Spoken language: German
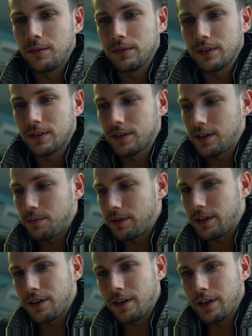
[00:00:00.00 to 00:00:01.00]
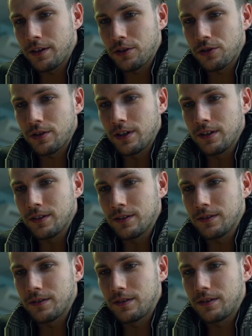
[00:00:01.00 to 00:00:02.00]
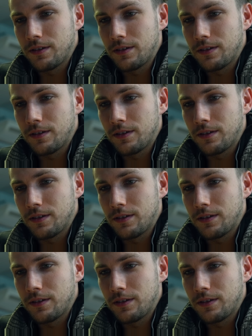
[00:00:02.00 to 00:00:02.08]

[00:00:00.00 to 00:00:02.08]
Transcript: habe ich Ich habe an einer Stelle